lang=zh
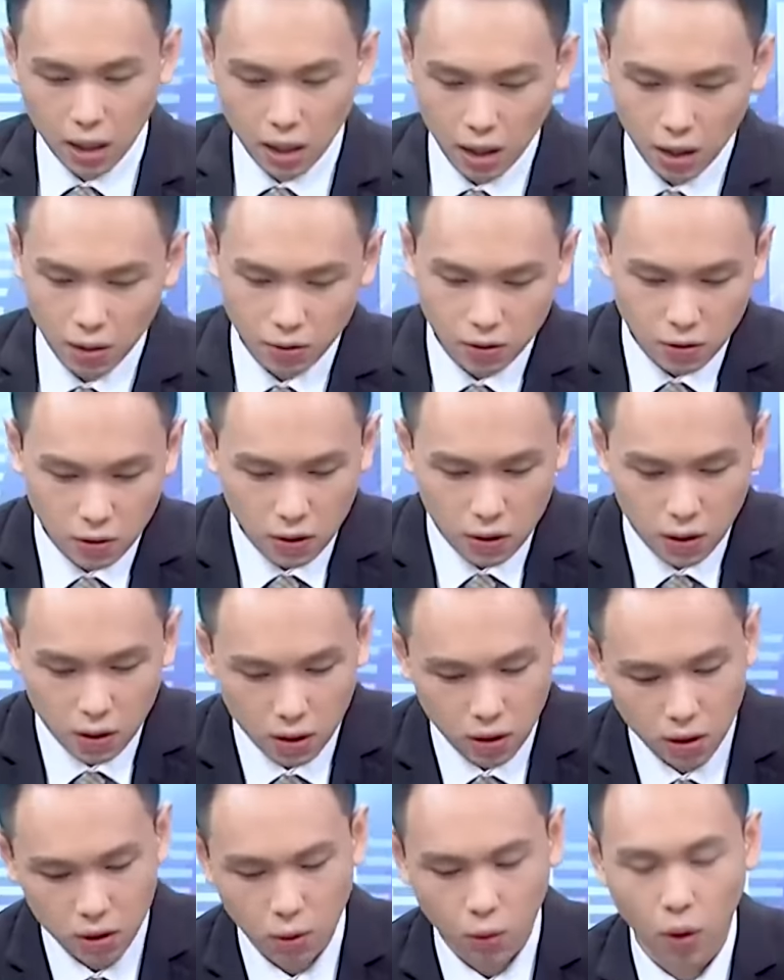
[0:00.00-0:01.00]
刚好是一个
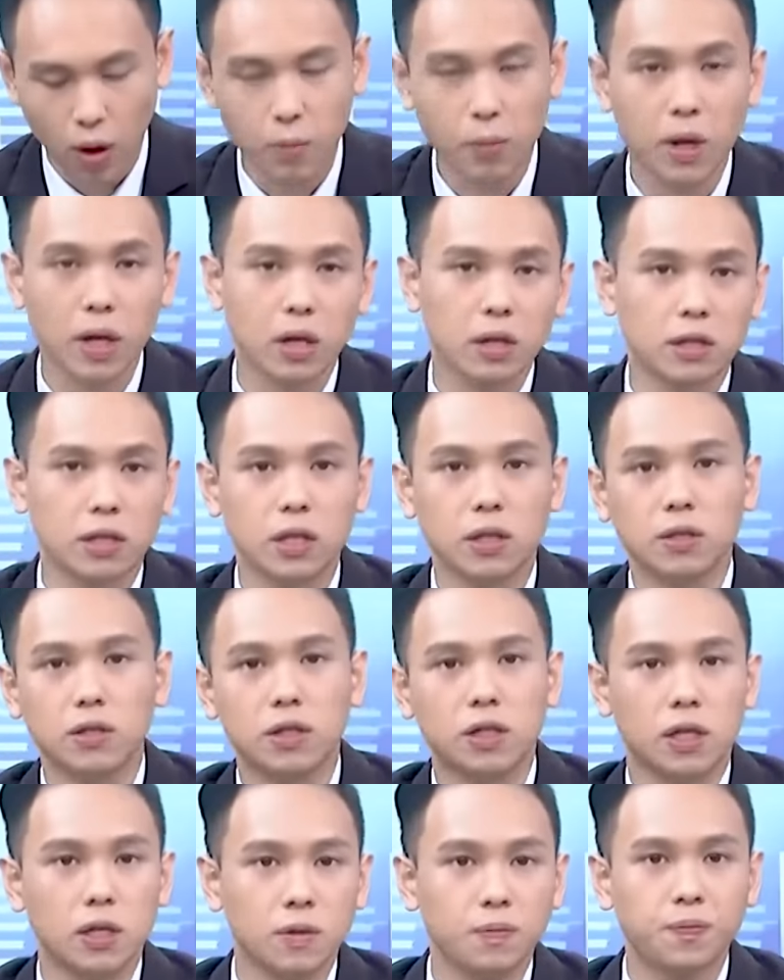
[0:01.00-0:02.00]
很完美的衔
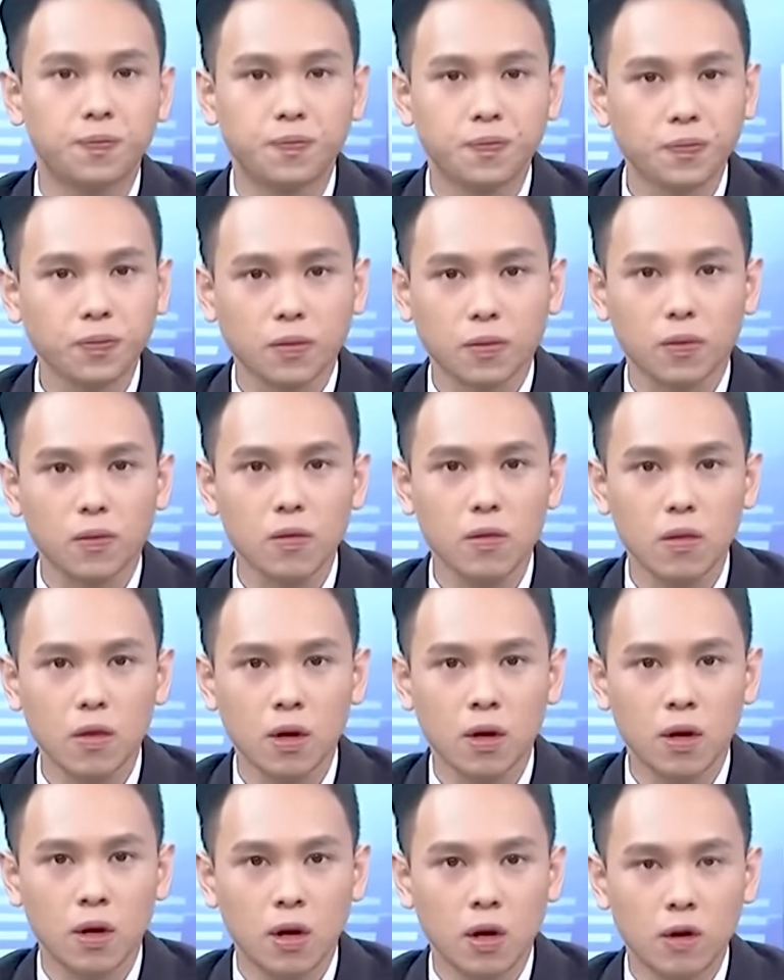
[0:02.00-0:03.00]
接，
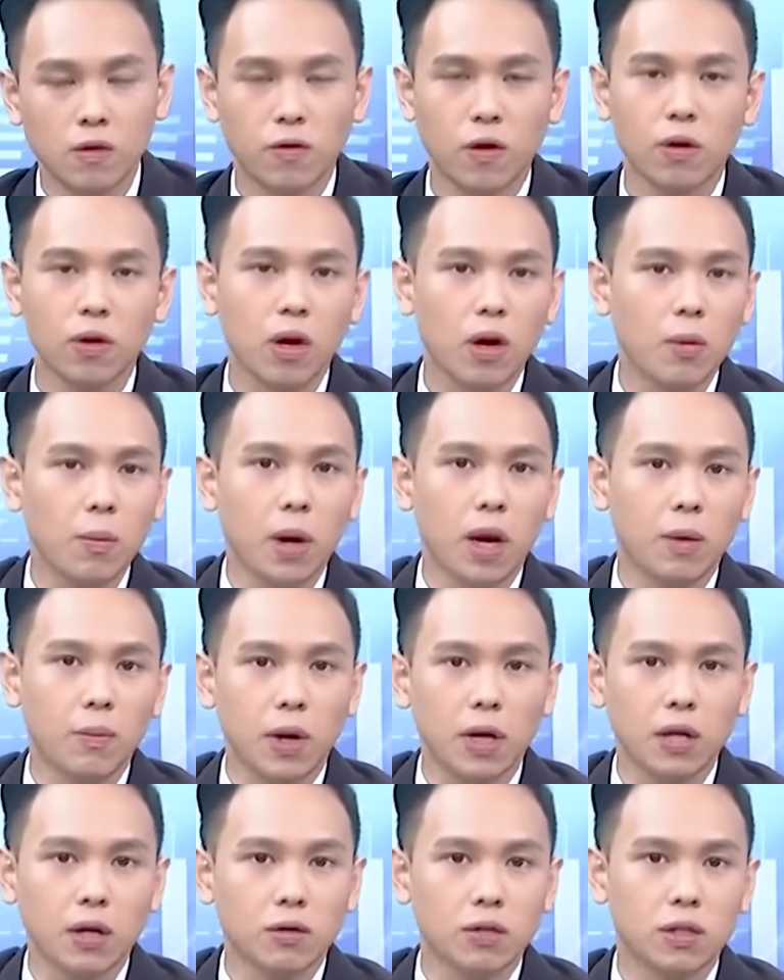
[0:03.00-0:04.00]
逢高卖
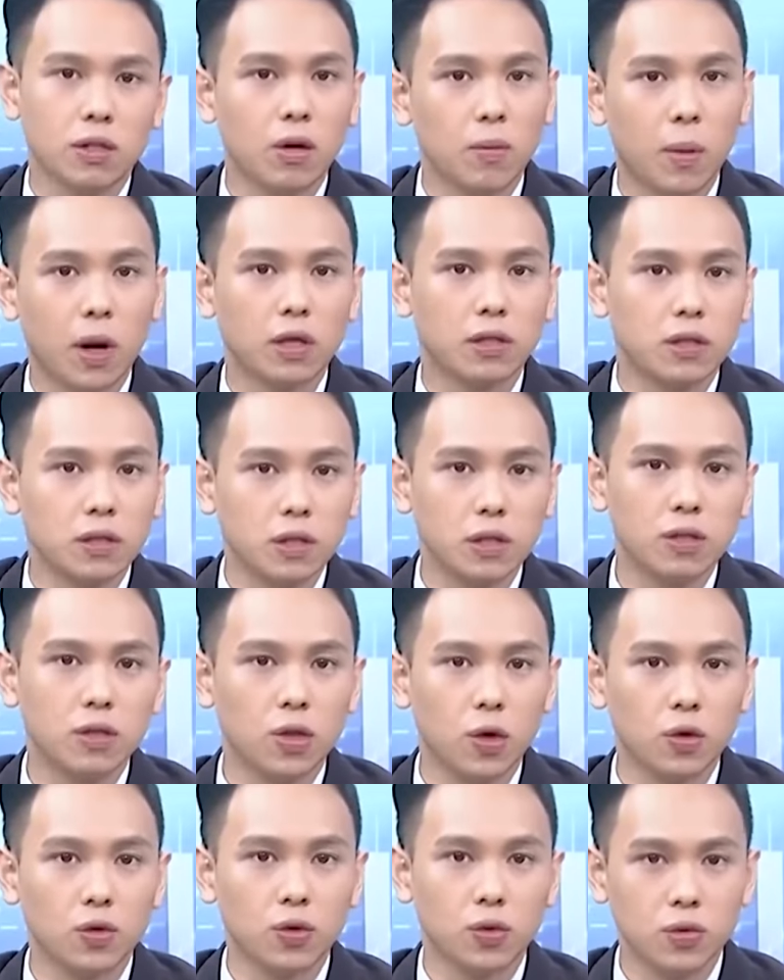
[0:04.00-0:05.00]
卖掉之后，把资金
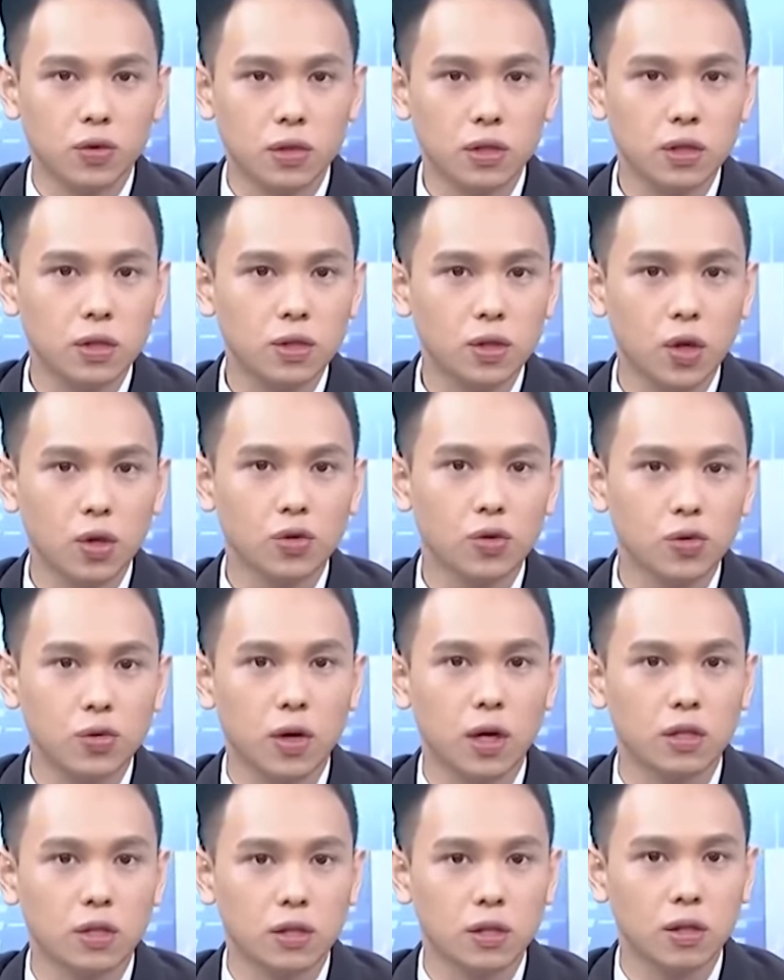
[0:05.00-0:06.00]
抽出，资金抽出
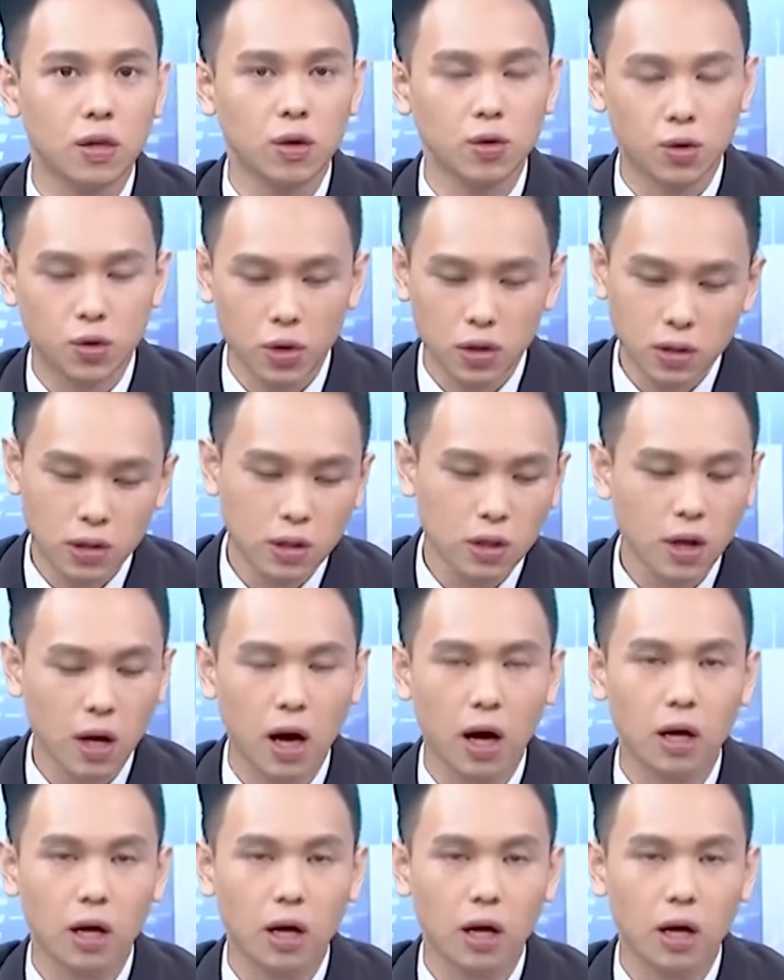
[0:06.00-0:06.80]
来之后，全新的